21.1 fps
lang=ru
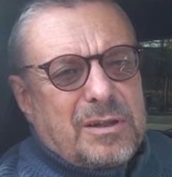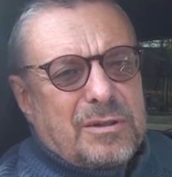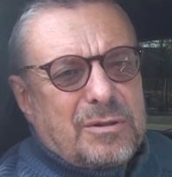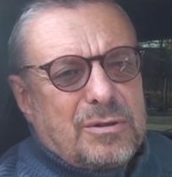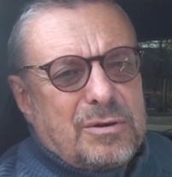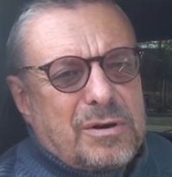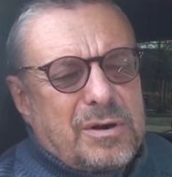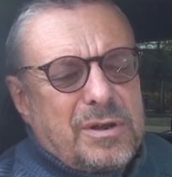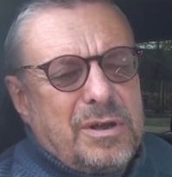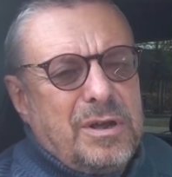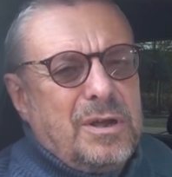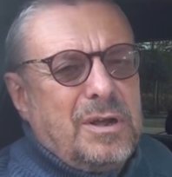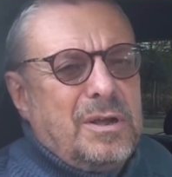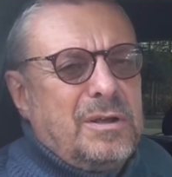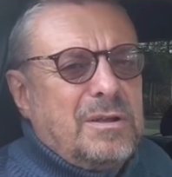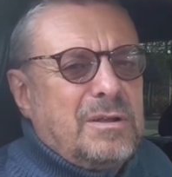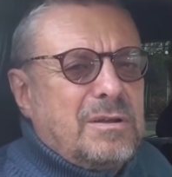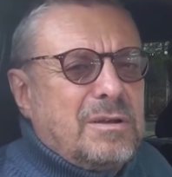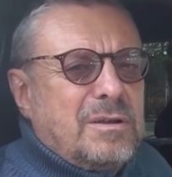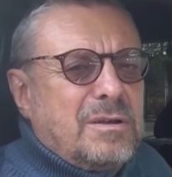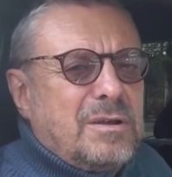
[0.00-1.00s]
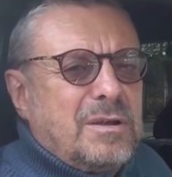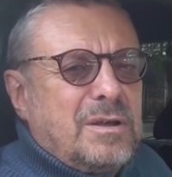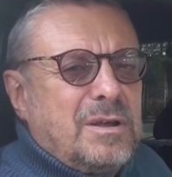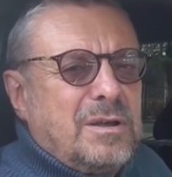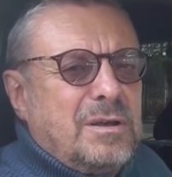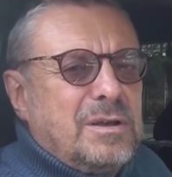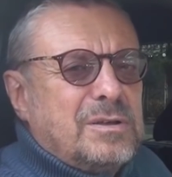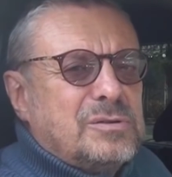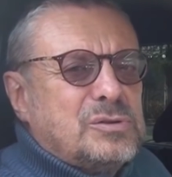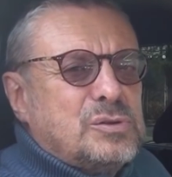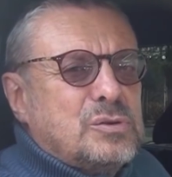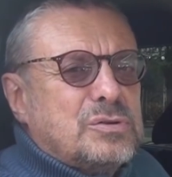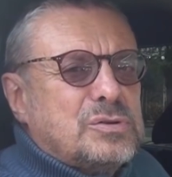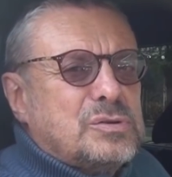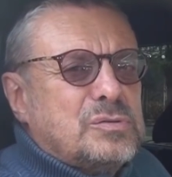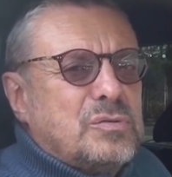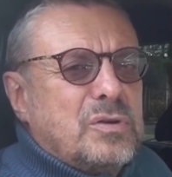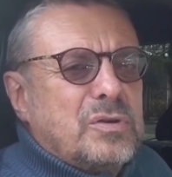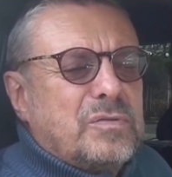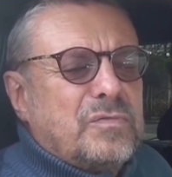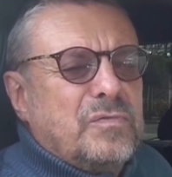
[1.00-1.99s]
которые э,
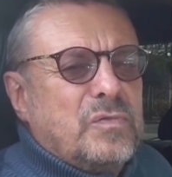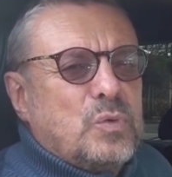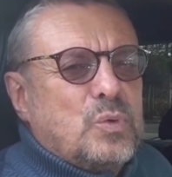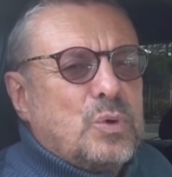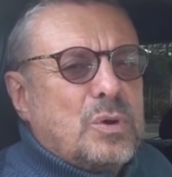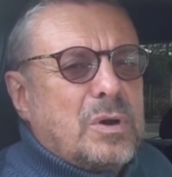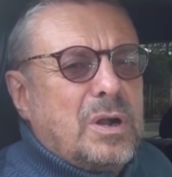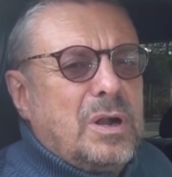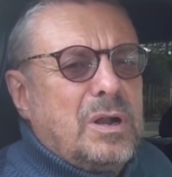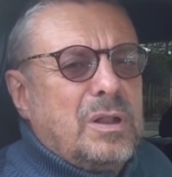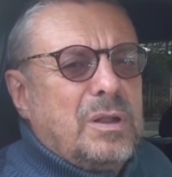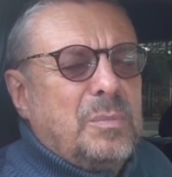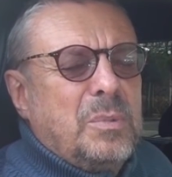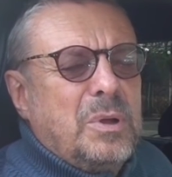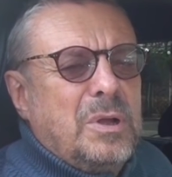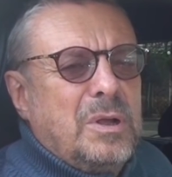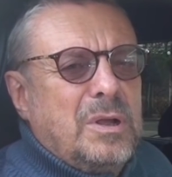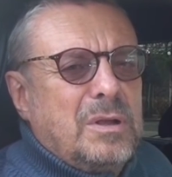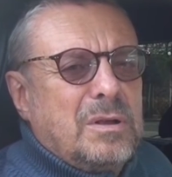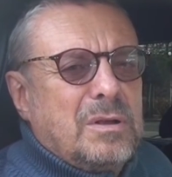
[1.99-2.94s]
существуют натуральным